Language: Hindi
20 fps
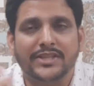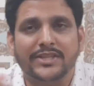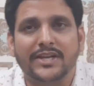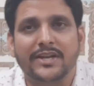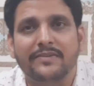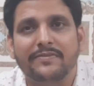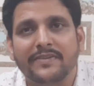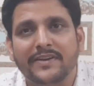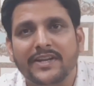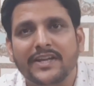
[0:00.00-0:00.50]

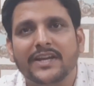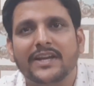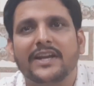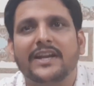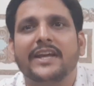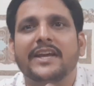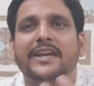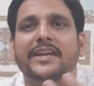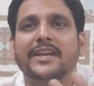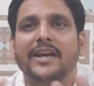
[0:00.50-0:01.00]
कितने फिनियर
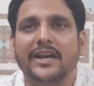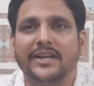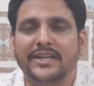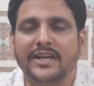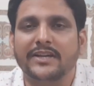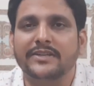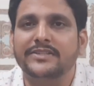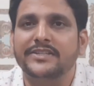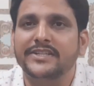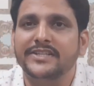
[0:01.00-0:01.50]
लें क्या
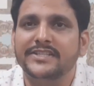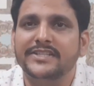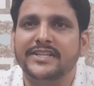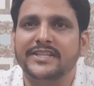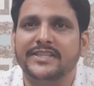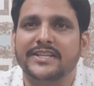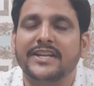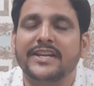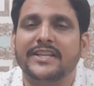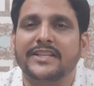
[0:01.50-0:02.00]
क्या चीज़
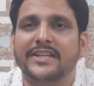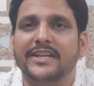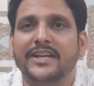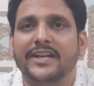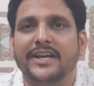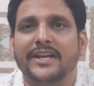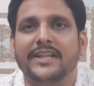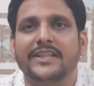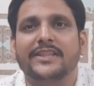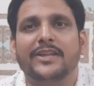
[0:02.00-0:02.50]
कितनी कितनी
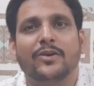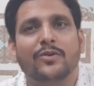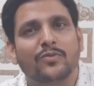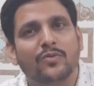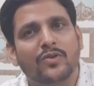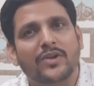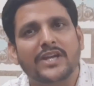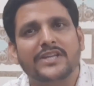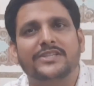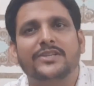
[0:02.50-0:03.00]
खरीदें और
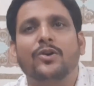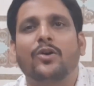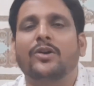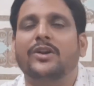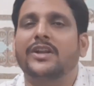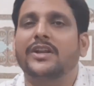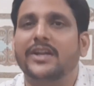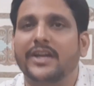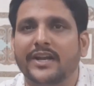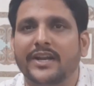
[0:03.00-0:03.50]
वो कैसे
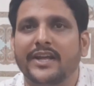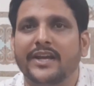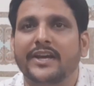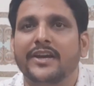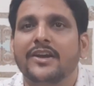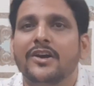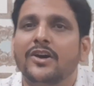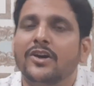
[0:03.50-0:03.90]
ऑर्डर करें